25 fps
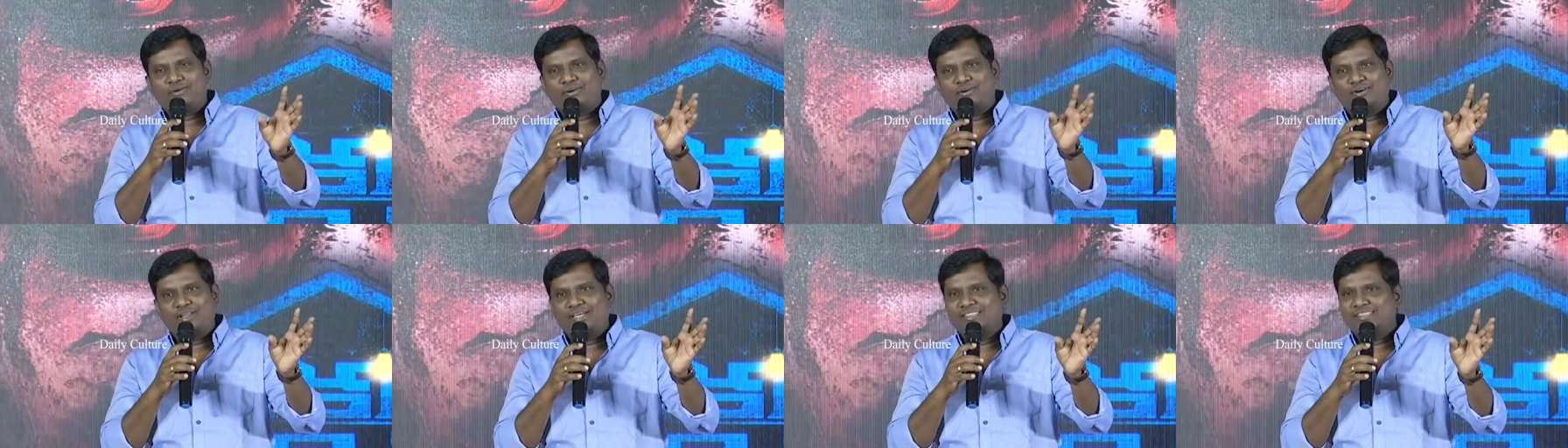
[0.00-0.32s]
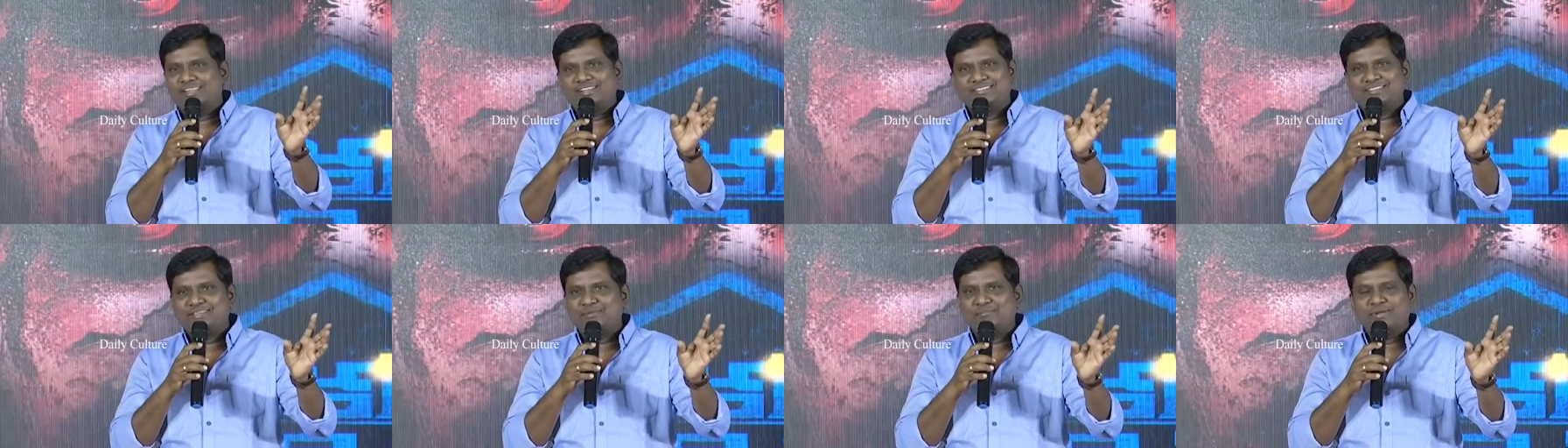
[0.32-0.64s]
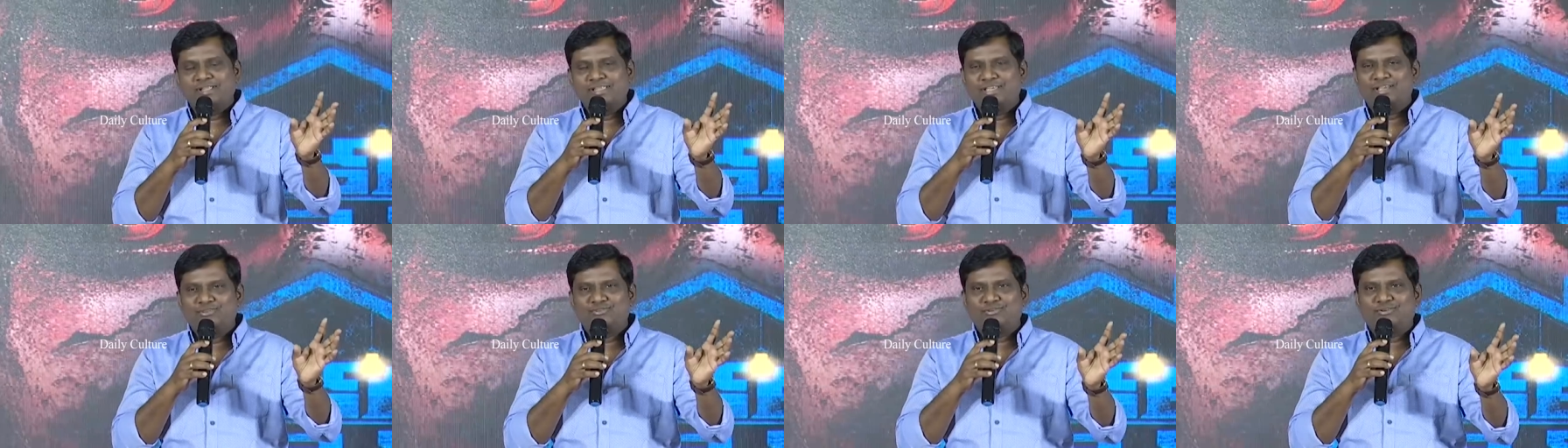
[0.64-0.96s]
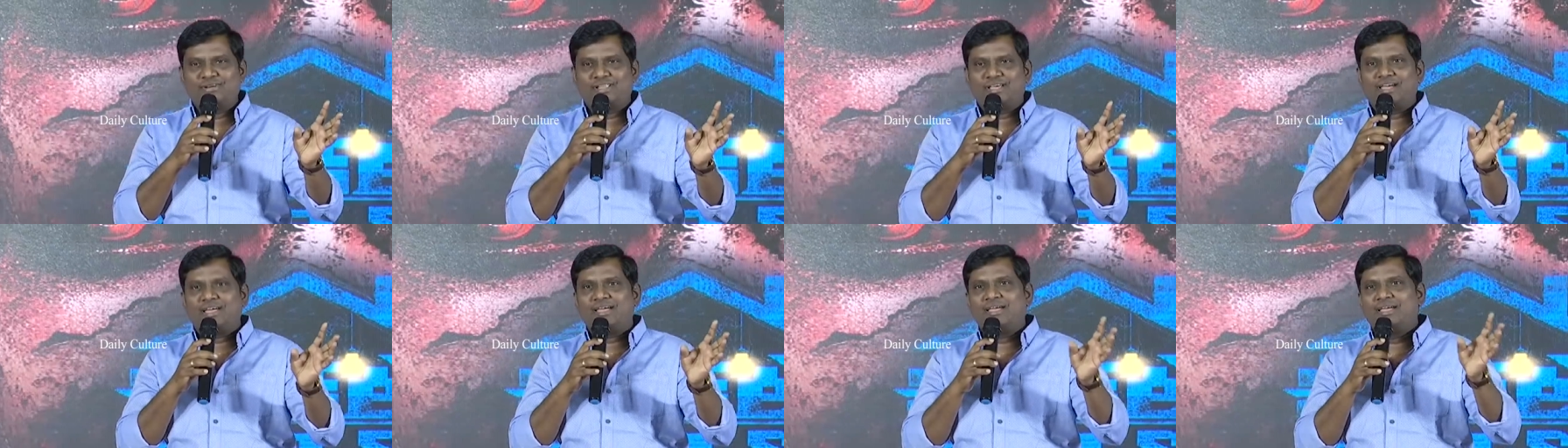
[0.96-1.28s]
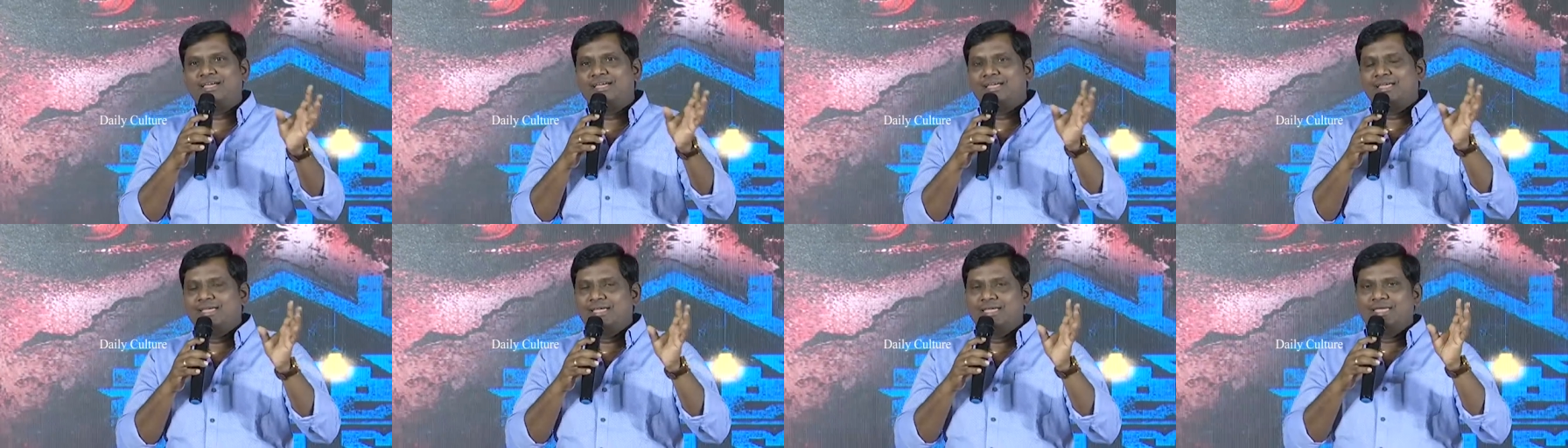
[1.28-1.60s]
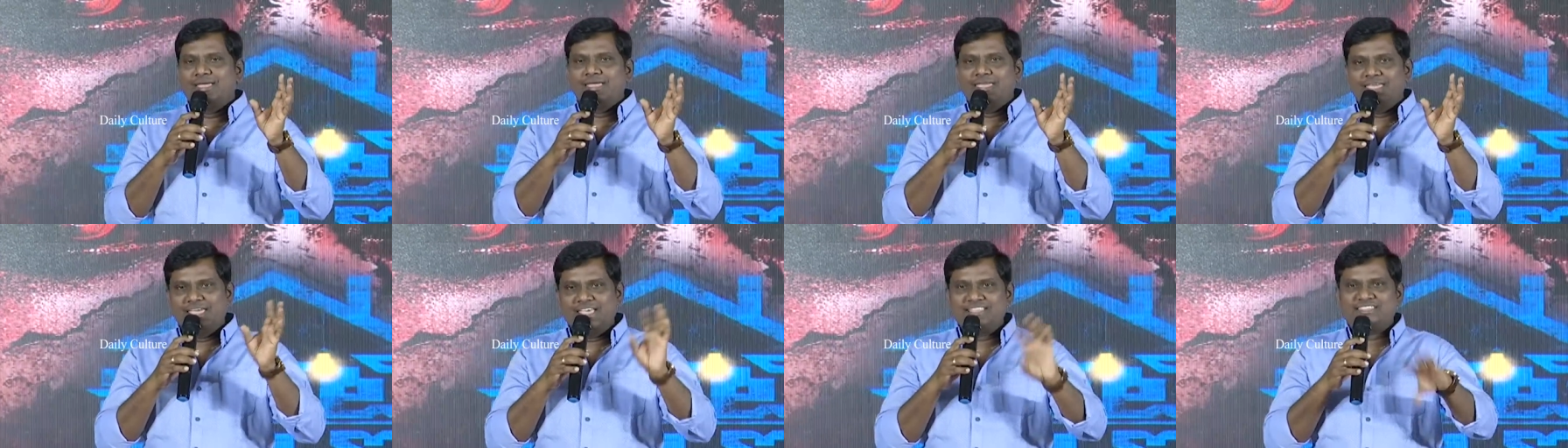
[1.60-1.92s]
రెండు వందల సినిమాలు చేసుంటా
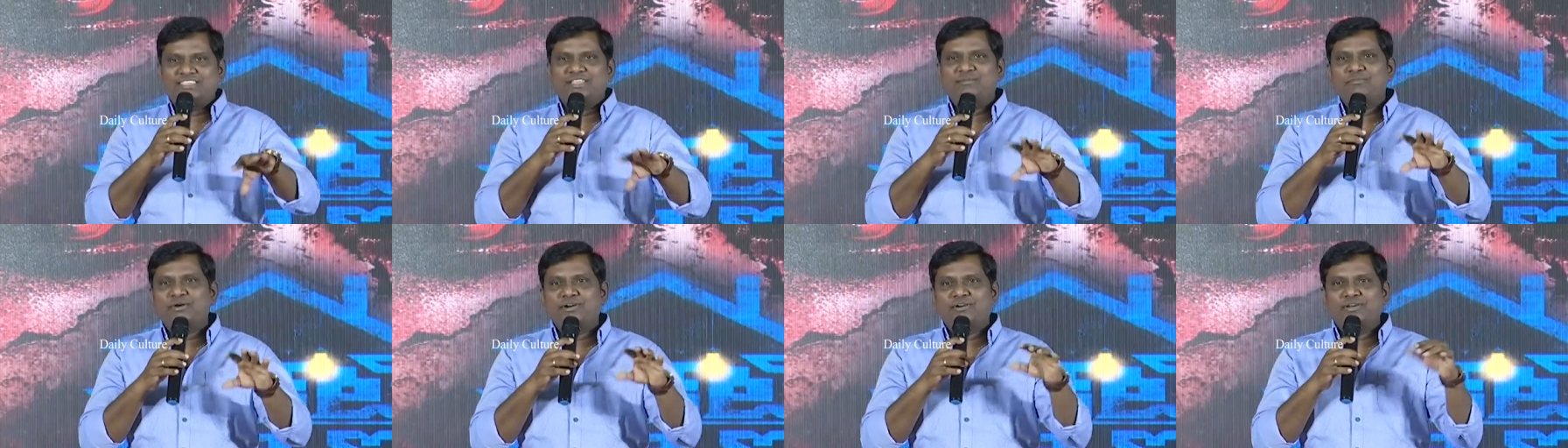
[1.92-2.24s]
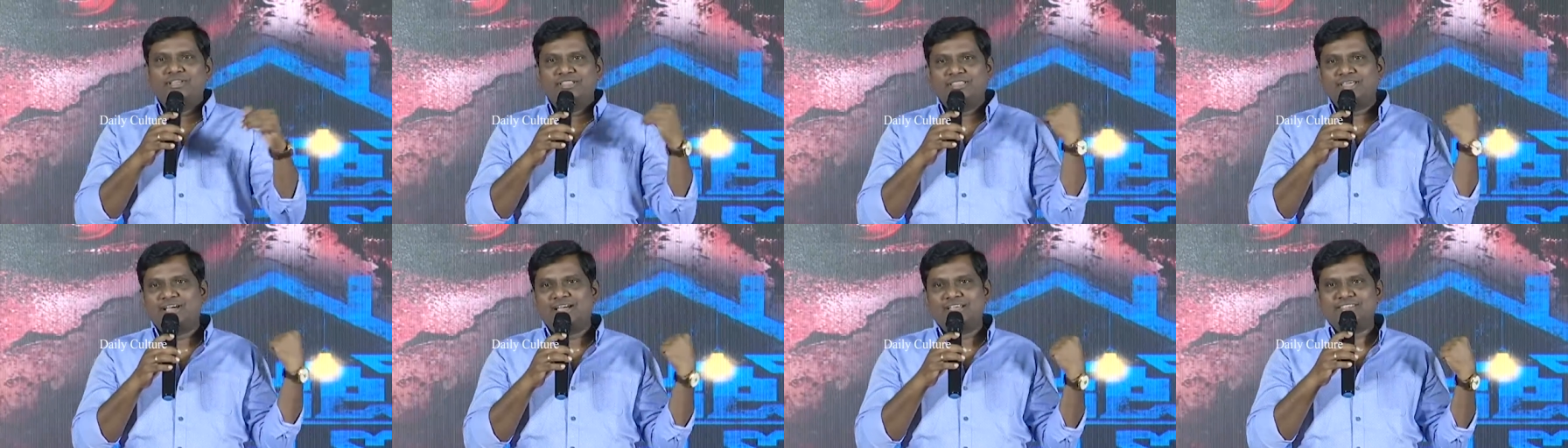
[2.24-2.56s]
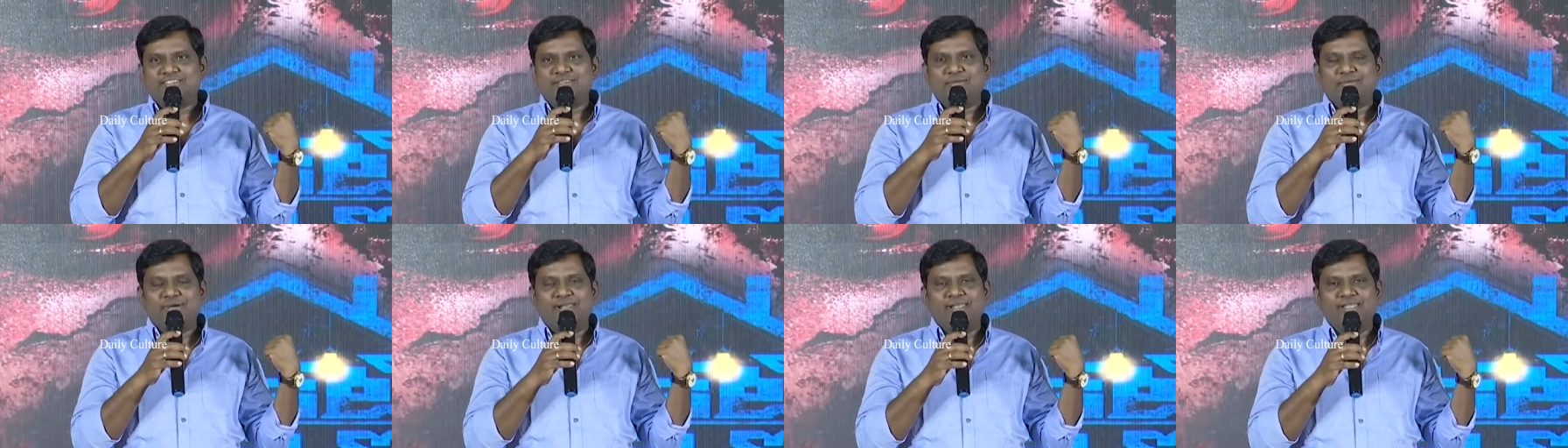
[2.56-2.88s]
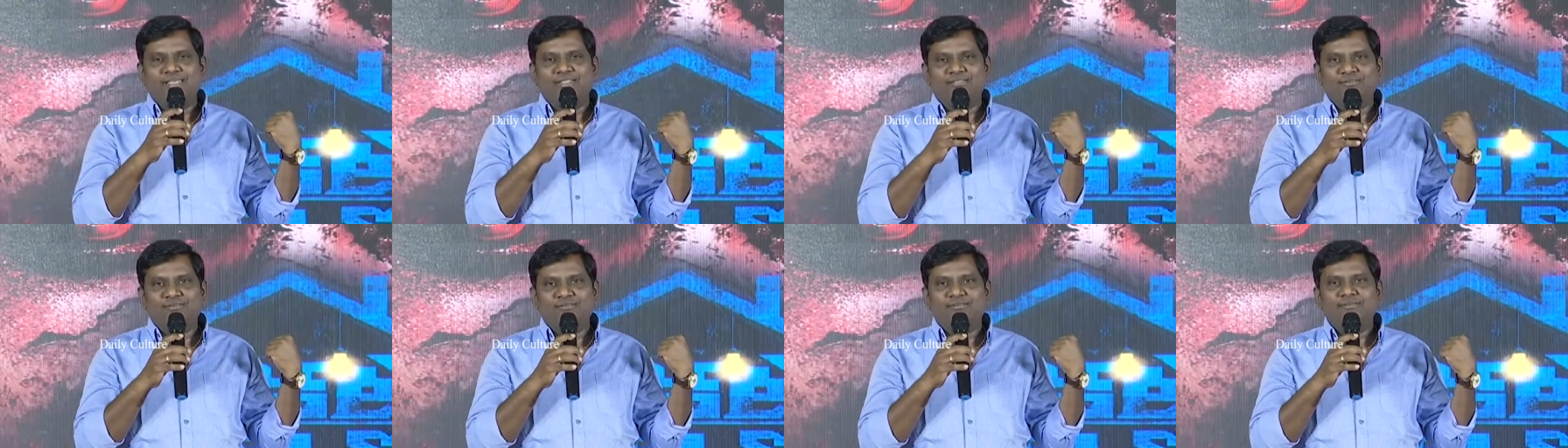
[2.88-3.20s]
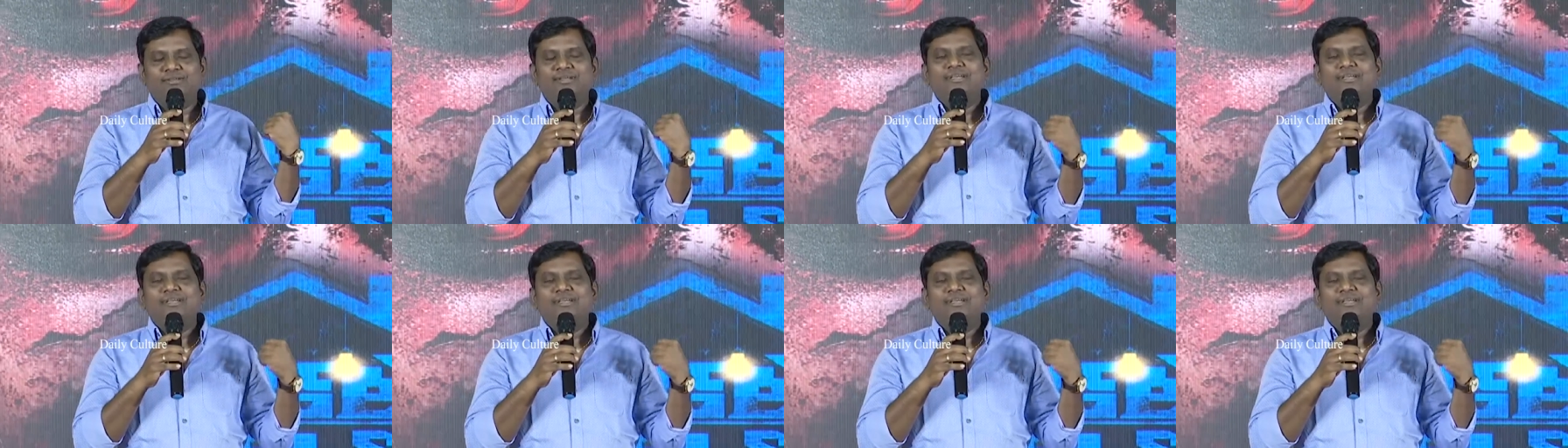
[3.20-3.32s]
ఏ సినిమాకు ఇంత కష్టపడలేదు